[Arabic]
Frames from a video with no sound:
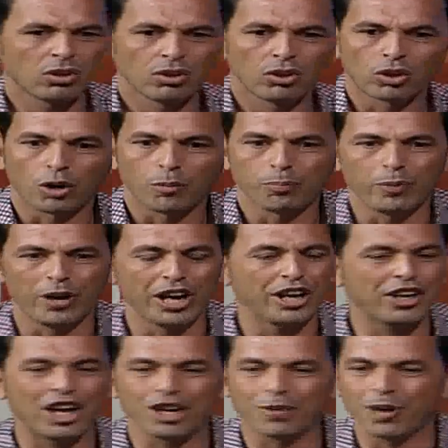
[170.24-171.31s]

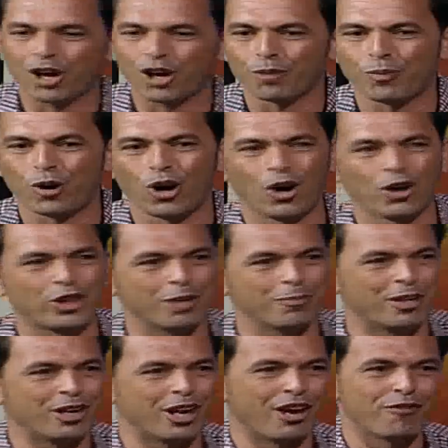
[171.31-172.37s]
وربنا لمعبود
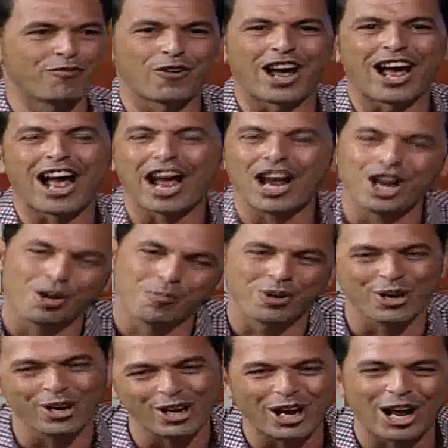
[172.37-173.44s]
ما انا فاهم
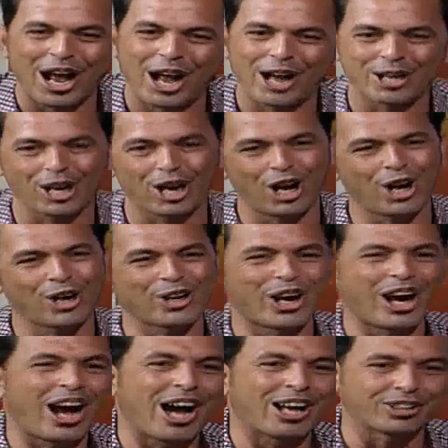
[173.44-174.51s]
حاجة
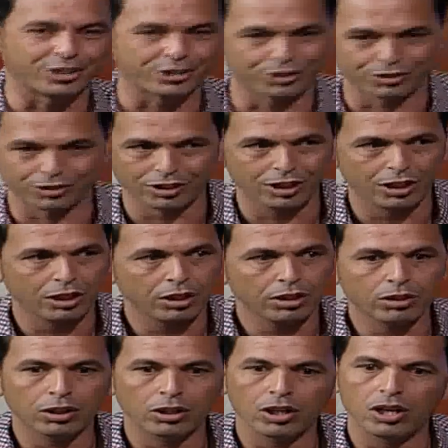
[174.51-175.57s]
خالص
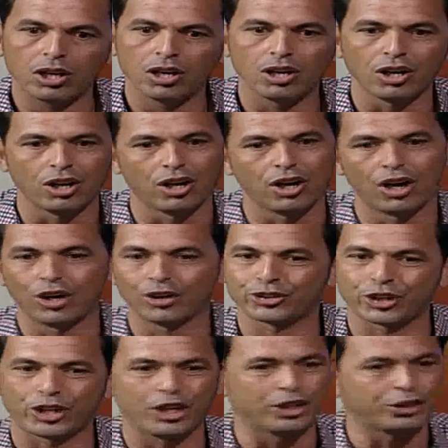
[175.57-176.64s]
كره يا
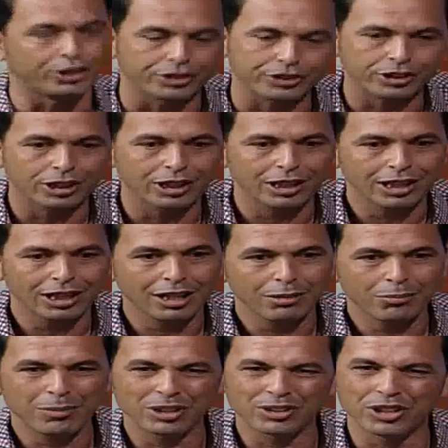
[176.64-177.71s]
سيدي
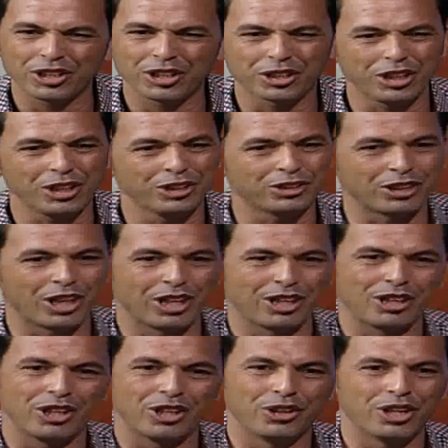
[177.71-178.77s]
هتيجي انت
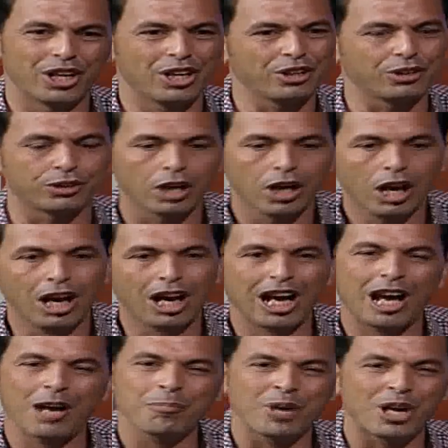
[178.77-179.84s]
لهناك
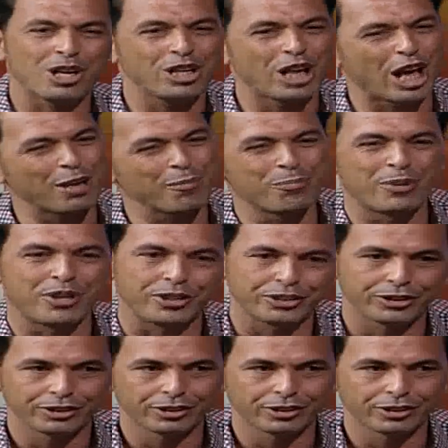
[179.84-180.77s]
عامل لمبي